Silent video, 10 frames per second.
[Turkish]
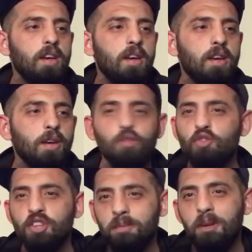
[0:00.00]
Ee,
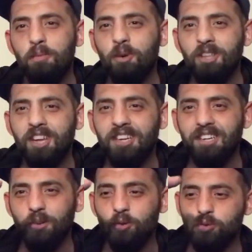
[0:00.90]
şimdilik bu kadar.
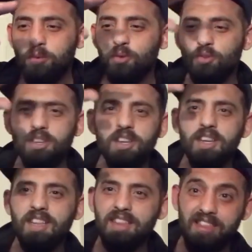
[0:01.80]
Görüşmek üzere.
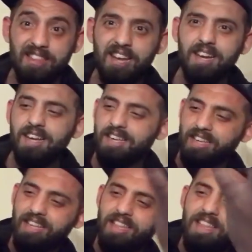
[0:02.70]
Daha
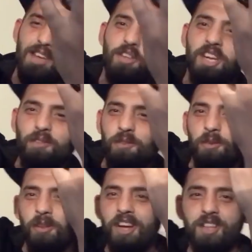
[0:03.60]
devşet
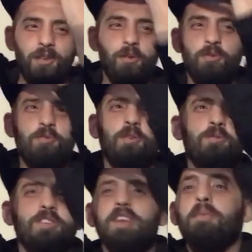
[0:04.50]
videolarda görüşmek
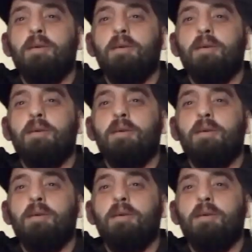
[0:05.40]
üzere.